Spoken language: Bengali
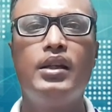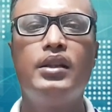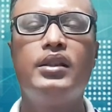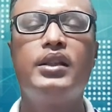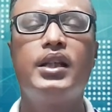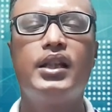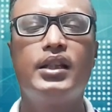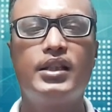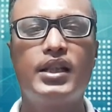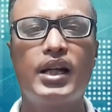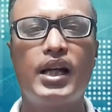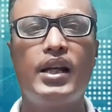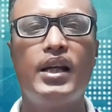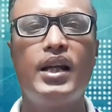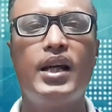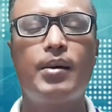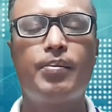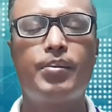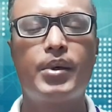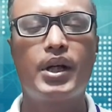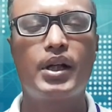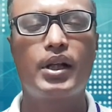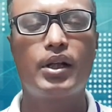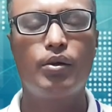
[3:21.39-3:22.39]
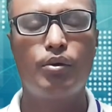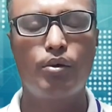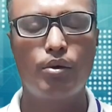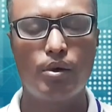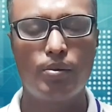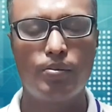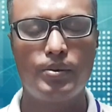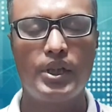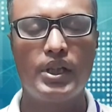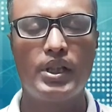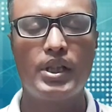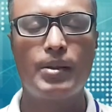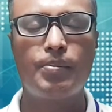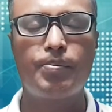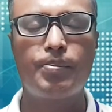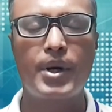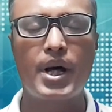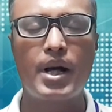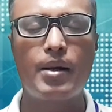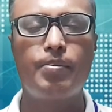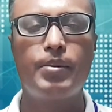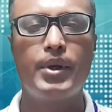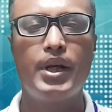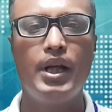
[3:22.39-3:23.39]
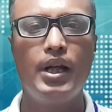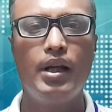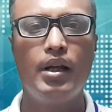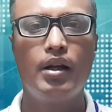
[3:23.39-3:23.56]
সে চাইলে আপনাকে হরফ দিতে পারবে